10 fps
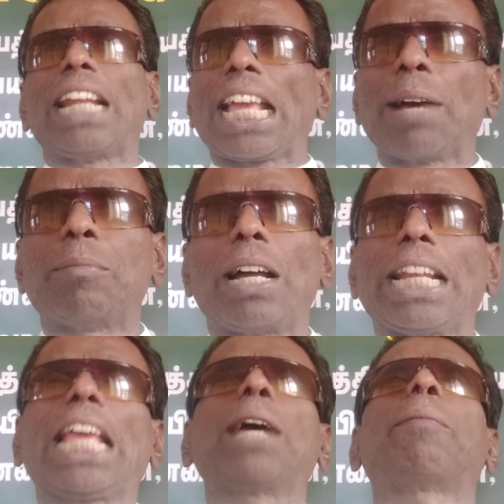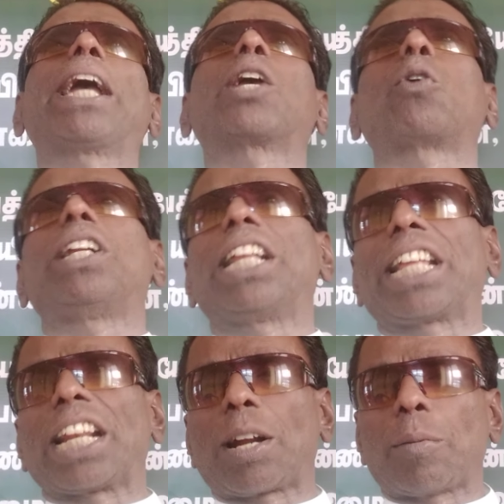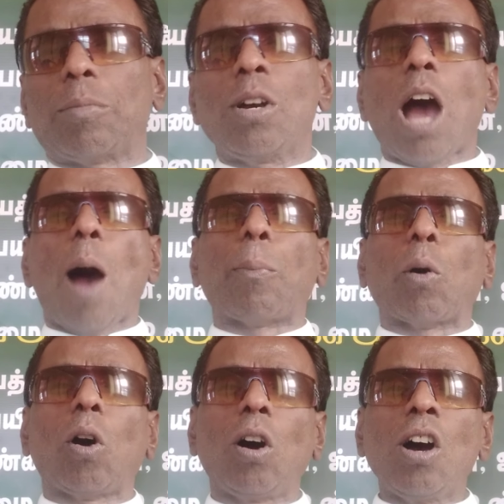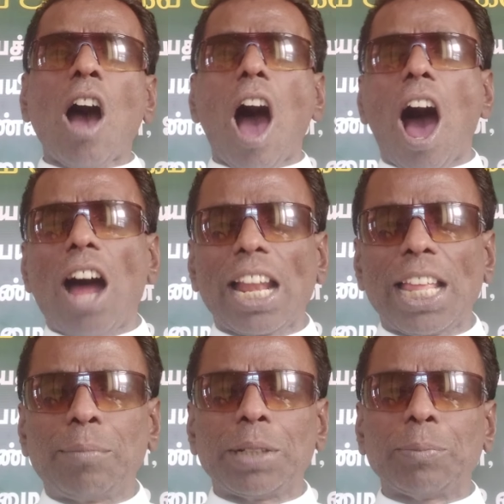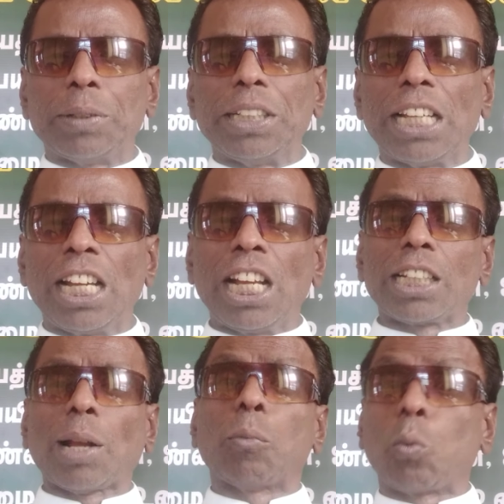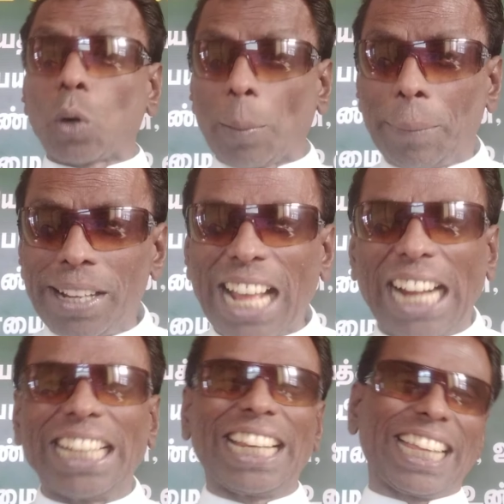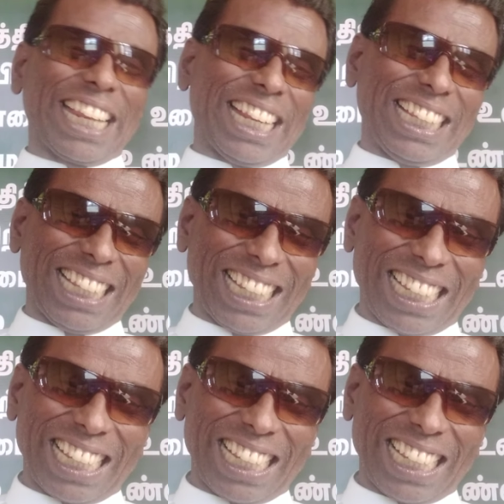லயம் லயமாகி கொண்டிருக்கிற இடம் அப்போது ஆலயம் என்பது நம் உடம்பில் தான் இருக்கிறது